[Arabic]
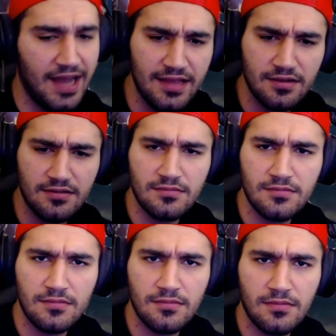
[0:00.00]
كلات
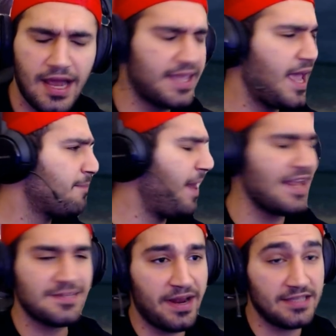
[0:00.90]
لايكات
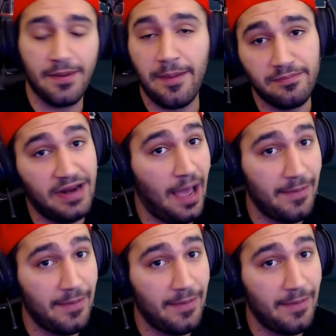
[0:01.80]
بلش ب... شباب من